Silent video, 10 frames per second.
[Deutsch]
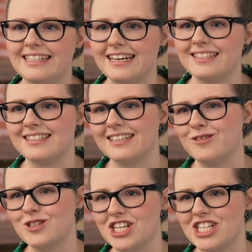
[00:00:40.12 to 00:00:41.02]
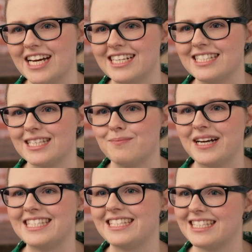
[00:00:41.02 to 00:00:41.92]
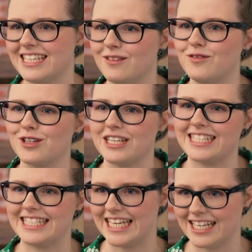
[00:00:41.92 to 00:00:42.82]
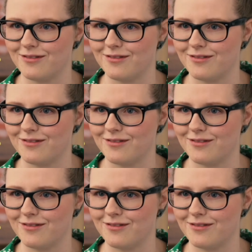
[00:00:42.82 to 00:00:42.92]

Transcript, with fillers: das unterscheidet sich meistens nicht wirklich sehr